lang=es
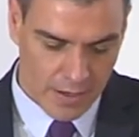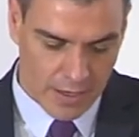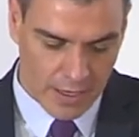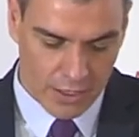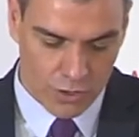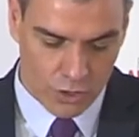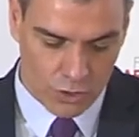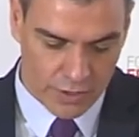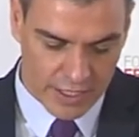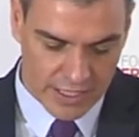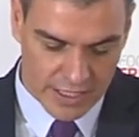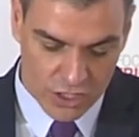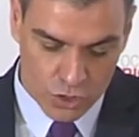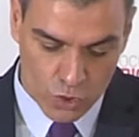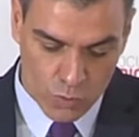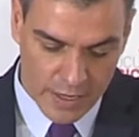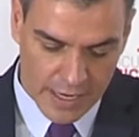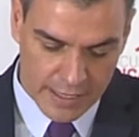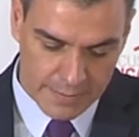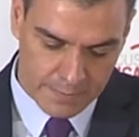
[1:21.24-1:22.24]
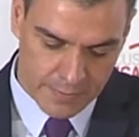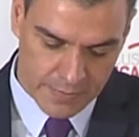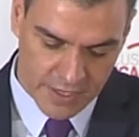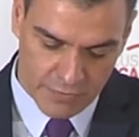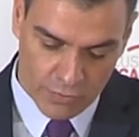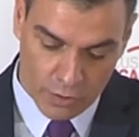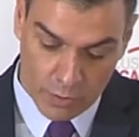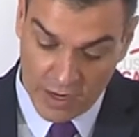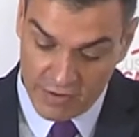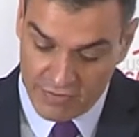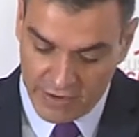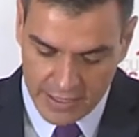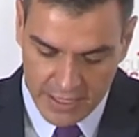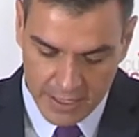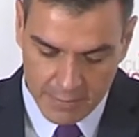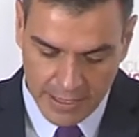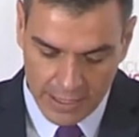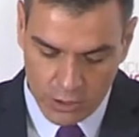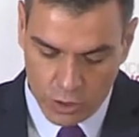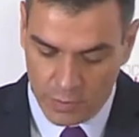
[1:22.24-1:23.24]
en donde se suman de forma
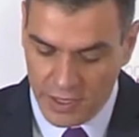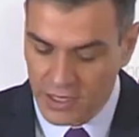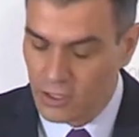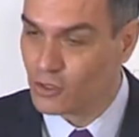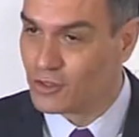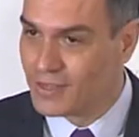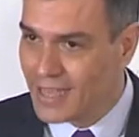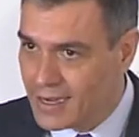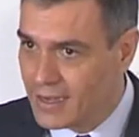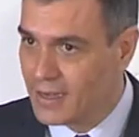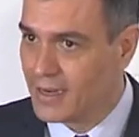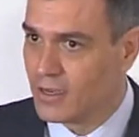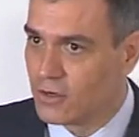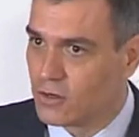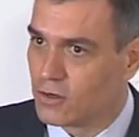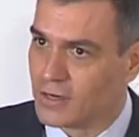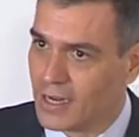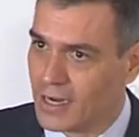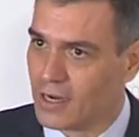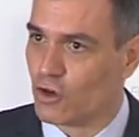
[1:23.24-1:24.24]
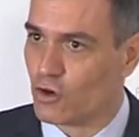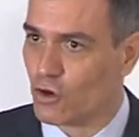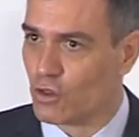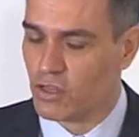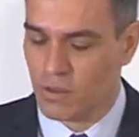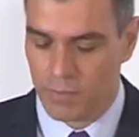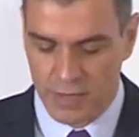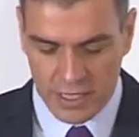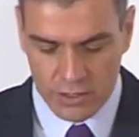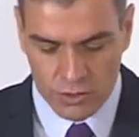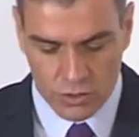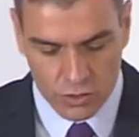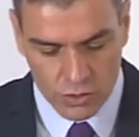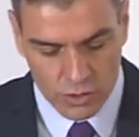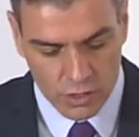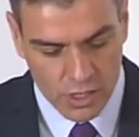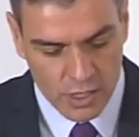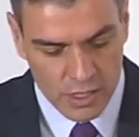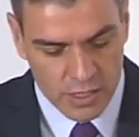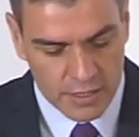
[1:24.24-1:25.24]
efectiva el dominio técnico en el conocimiento
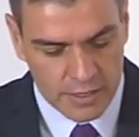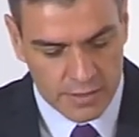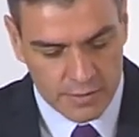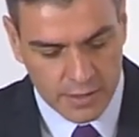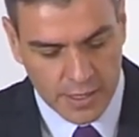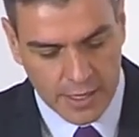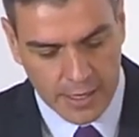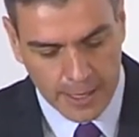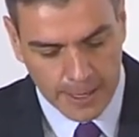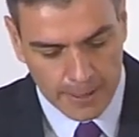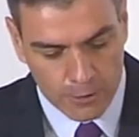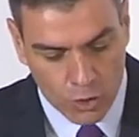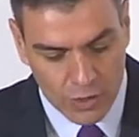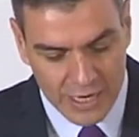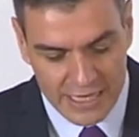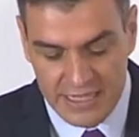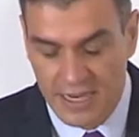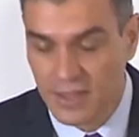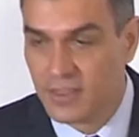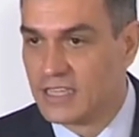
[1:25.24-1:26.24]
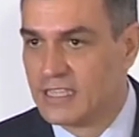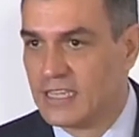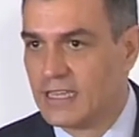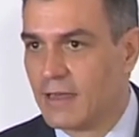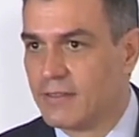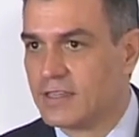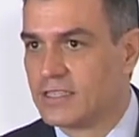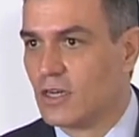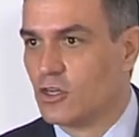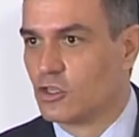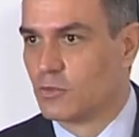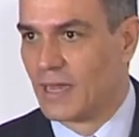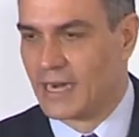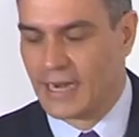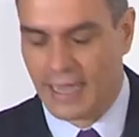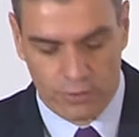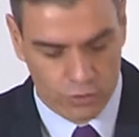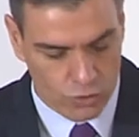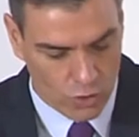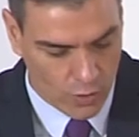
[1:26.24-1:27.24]
eh, con las necesidades y los
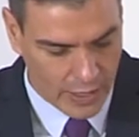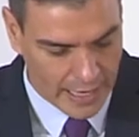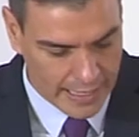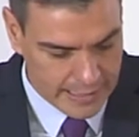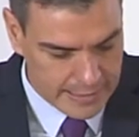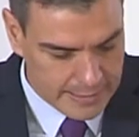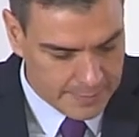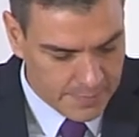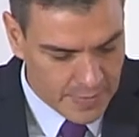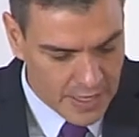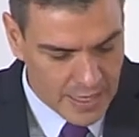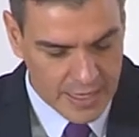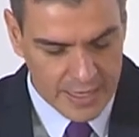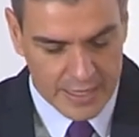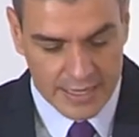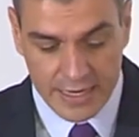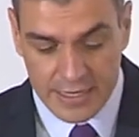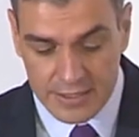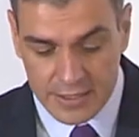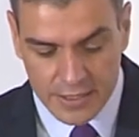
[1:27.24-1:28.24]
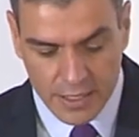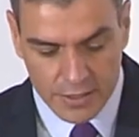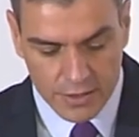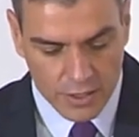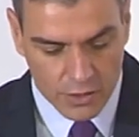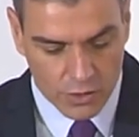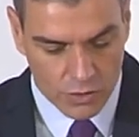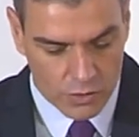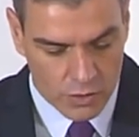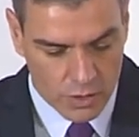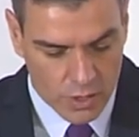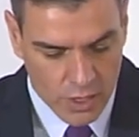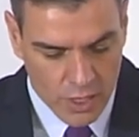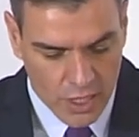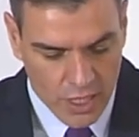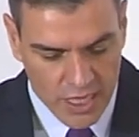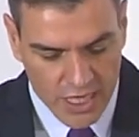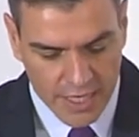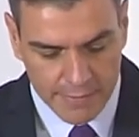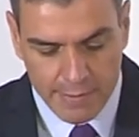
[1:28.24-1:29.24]
mercados locales. Y en este sentido,
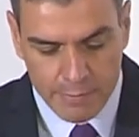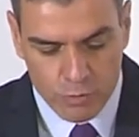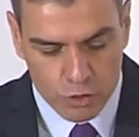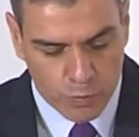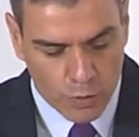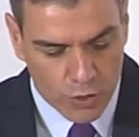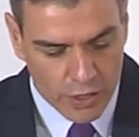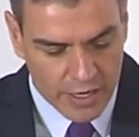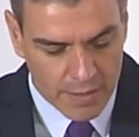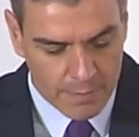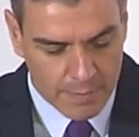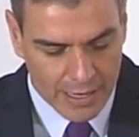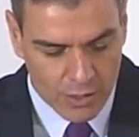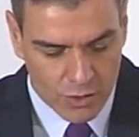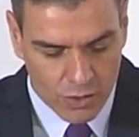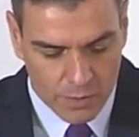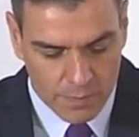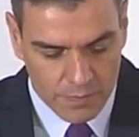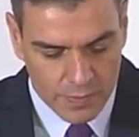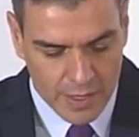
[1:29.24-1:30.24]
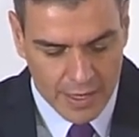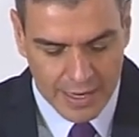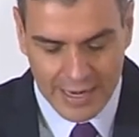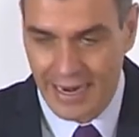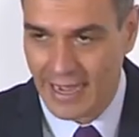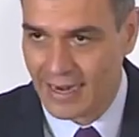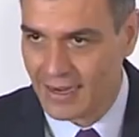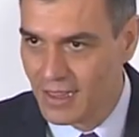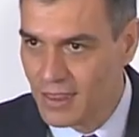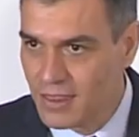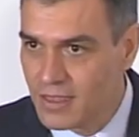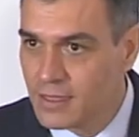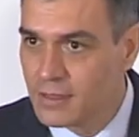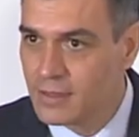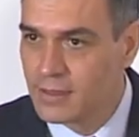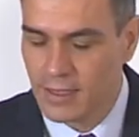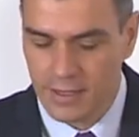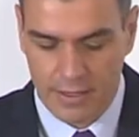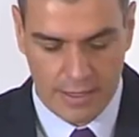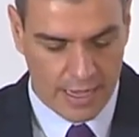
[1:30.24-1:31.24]
debemos poner en valor la
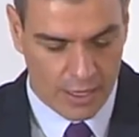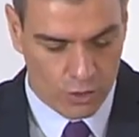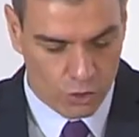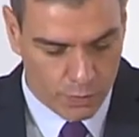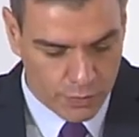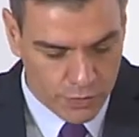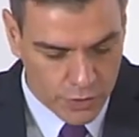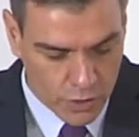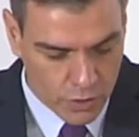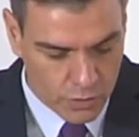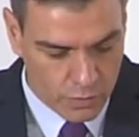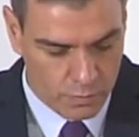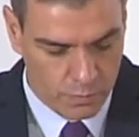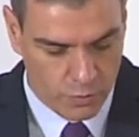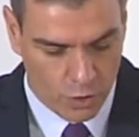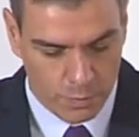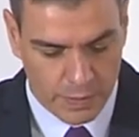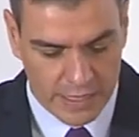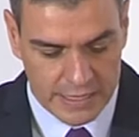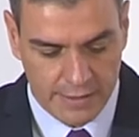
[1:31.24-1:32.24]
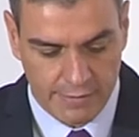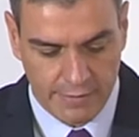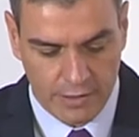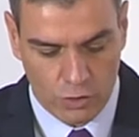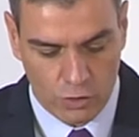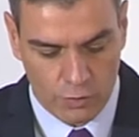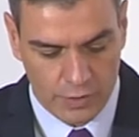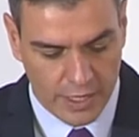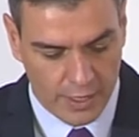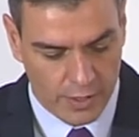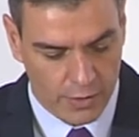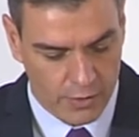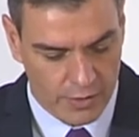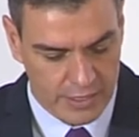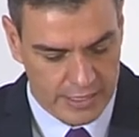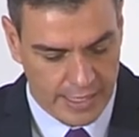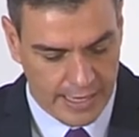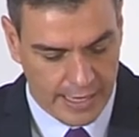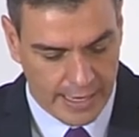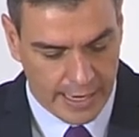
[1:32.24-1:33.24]
reciente adopción por parte del Gobierno de
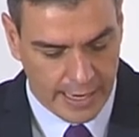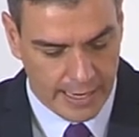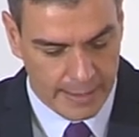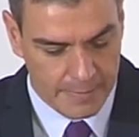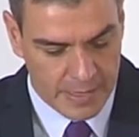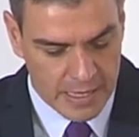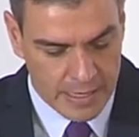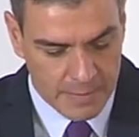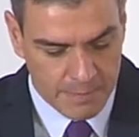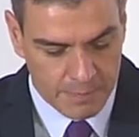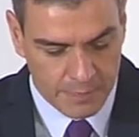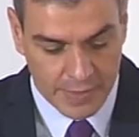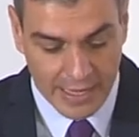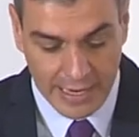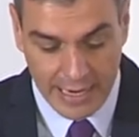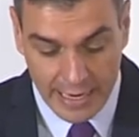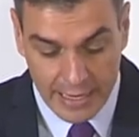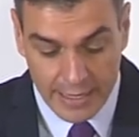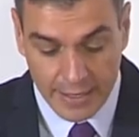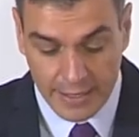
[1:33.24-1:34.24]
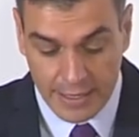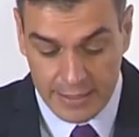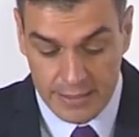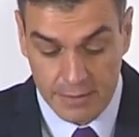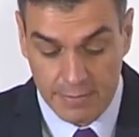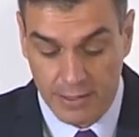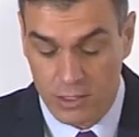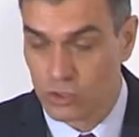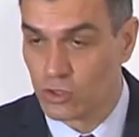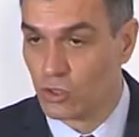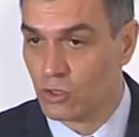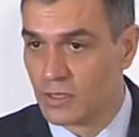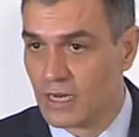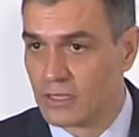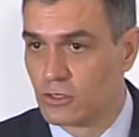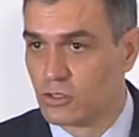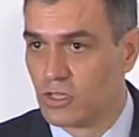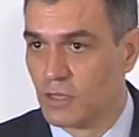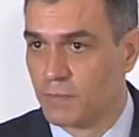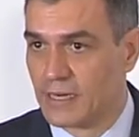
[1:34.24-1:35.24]
Senegal de la ley relativa a los
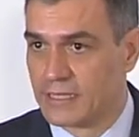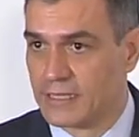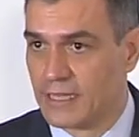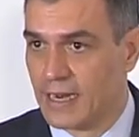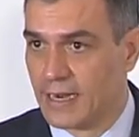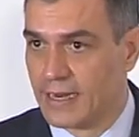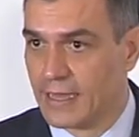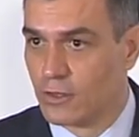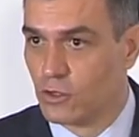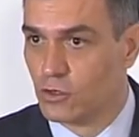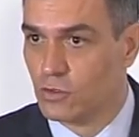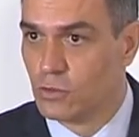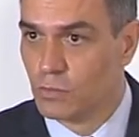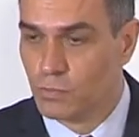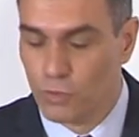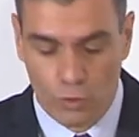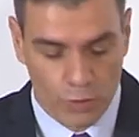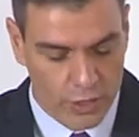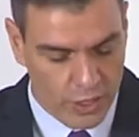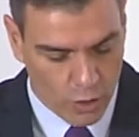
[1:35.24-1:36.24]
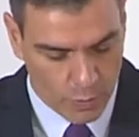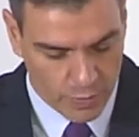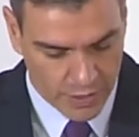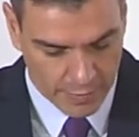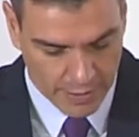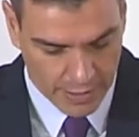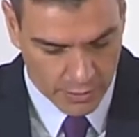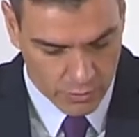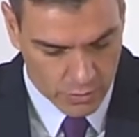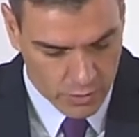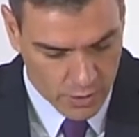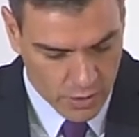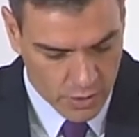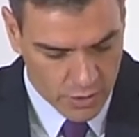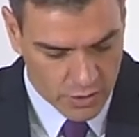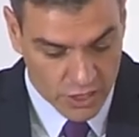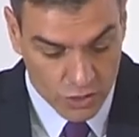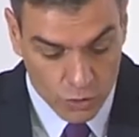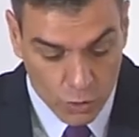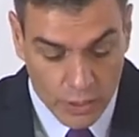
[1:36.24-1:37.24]
contratos de partenariado público-privado.
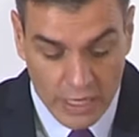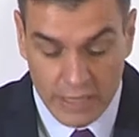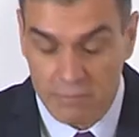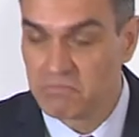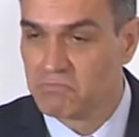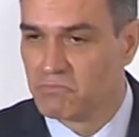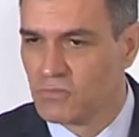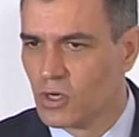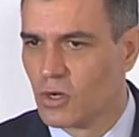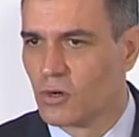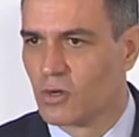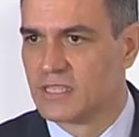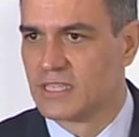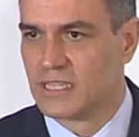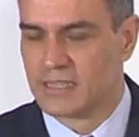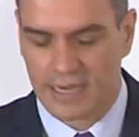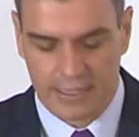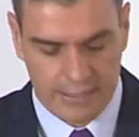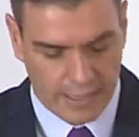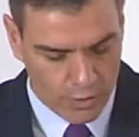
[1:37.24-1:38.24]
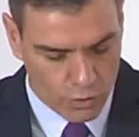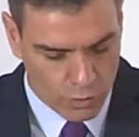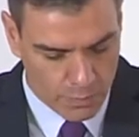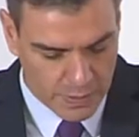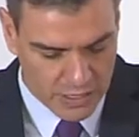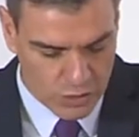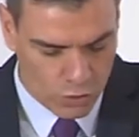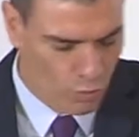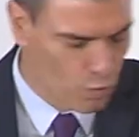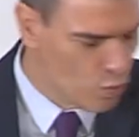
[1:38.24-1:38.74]
Sin duda, yo creo que se trata de un paso